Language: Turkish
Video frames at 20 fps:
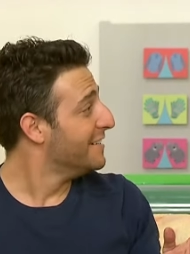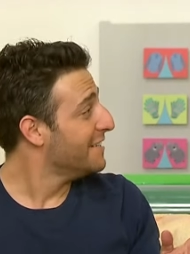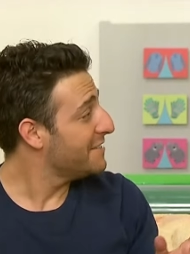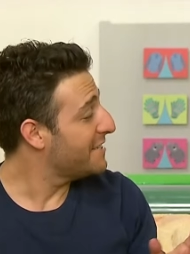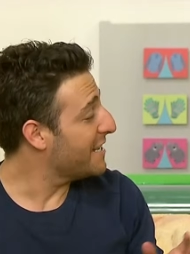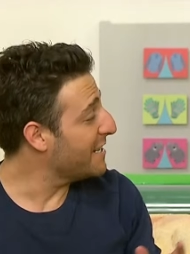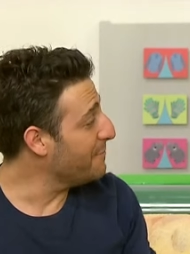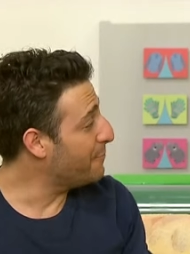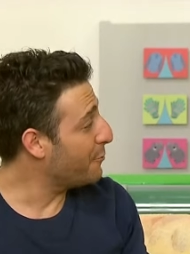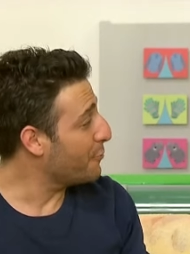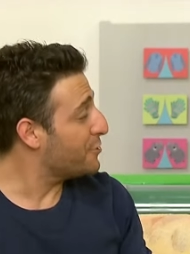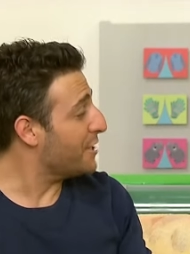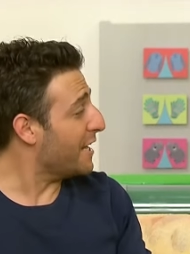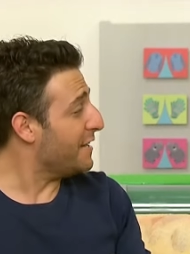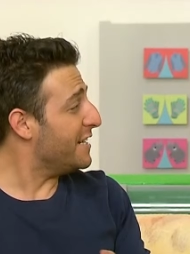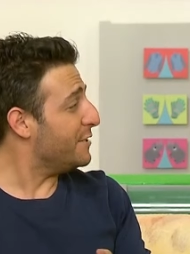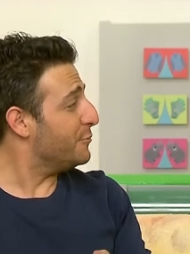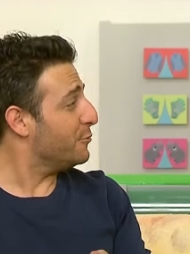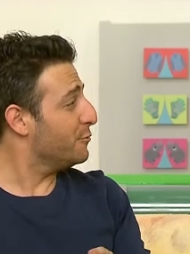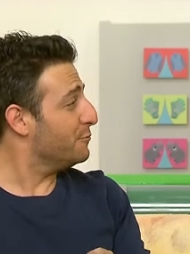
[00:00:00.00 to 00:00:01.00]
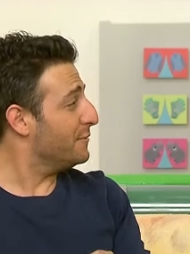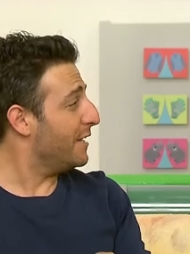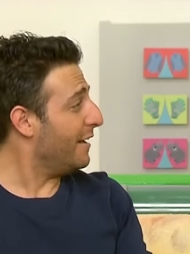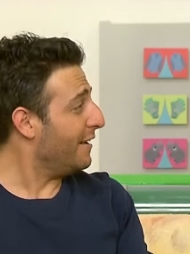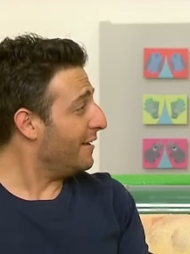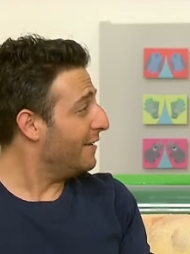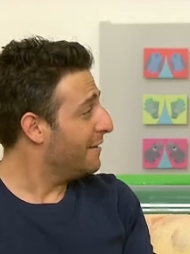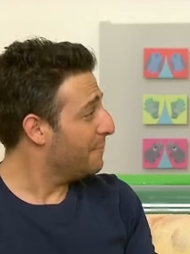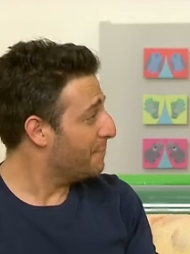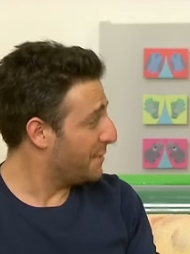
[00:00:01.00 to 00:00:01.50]
senin projen ne durumda?
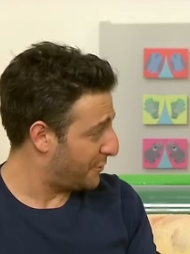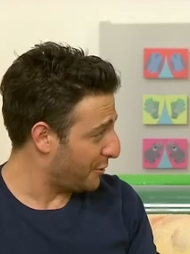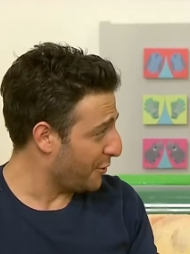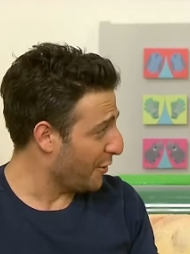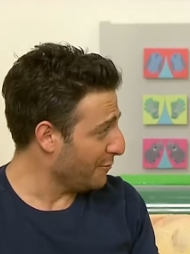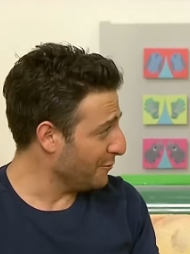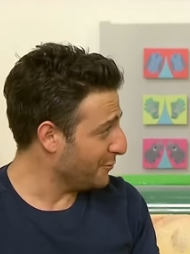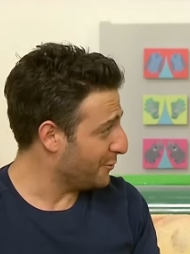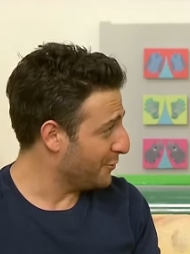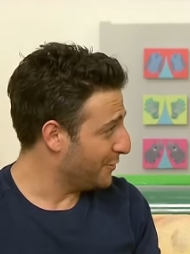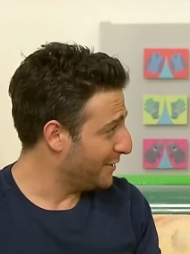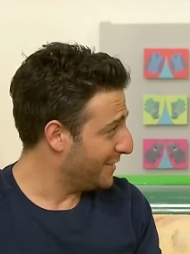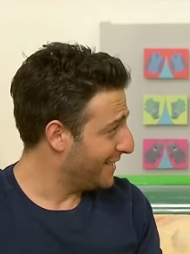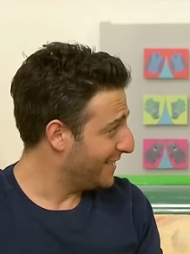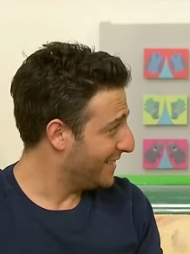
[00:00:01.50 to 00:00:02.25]
Bitiriyor musun?